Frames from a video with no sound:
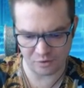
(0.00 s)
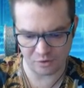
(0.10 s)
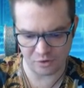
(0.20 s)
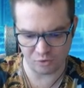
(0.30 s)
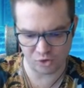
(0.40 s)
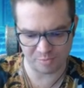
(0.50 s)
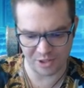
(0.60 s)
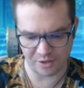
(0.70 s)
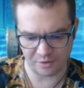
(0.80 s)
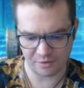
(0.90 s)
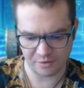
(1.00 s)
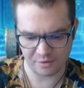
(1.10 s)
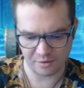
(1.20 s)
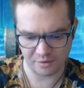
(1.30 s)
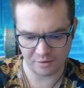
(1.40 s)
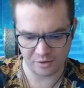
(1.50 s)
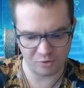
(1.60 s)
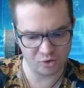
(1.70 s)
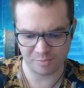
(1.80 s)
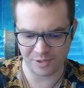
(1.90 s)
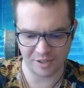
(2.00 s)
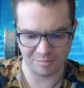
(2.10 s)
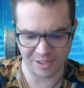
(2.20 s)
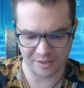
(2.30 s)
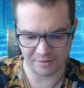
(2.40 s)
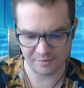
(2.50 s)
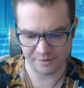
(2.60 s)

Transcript: Не успел. Не успел, блин.